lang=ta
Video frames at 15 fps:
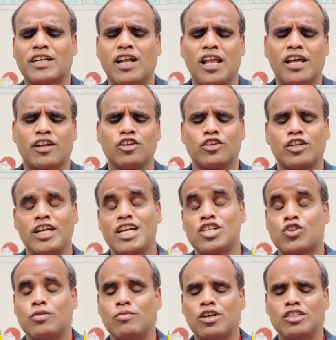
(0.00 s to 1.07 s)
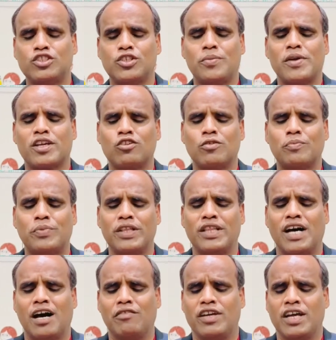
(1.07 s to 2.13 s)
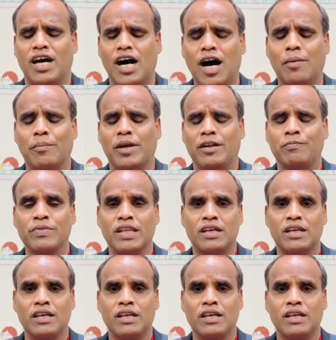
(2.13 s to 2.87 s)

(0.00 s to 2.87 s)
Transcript: நாளாக இருக்கட்டும் இயேசு மூலம் ஜபிக்கிறோம் பிதாவே ஆமேன்